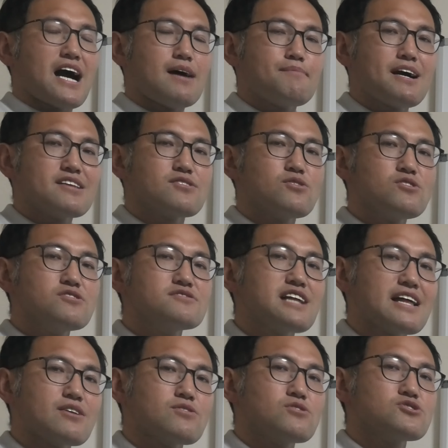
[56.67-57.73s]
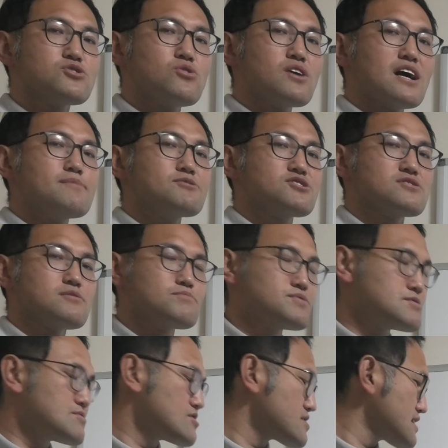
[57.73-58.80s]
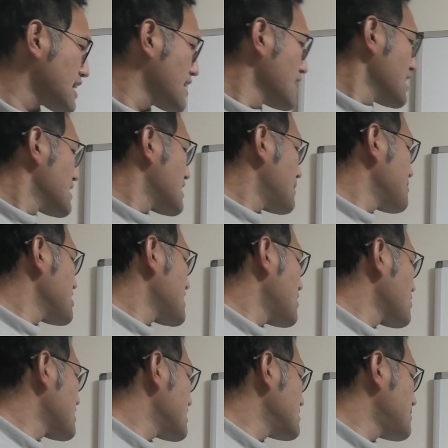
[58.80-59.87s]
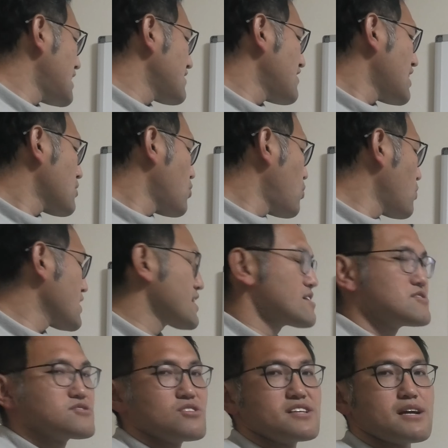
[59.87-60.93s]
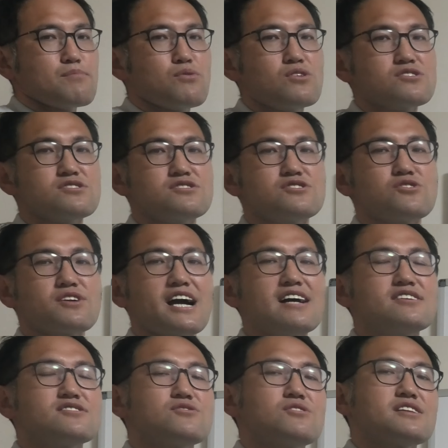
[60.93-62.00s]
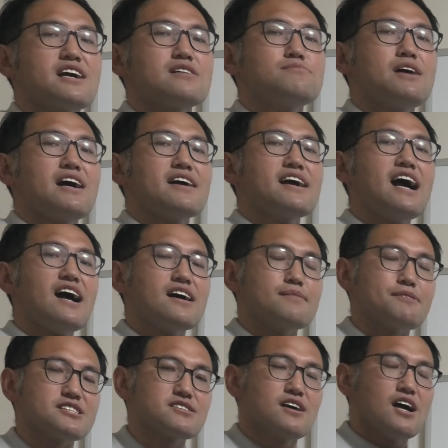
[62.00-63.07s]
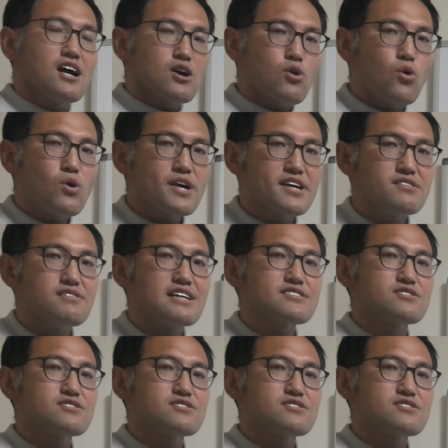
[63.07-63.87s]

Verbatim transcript: 雨どゆなどの障害物の部分で波板を切る場合はコーキングといった防水処理が必要になる場合があります。コーキングは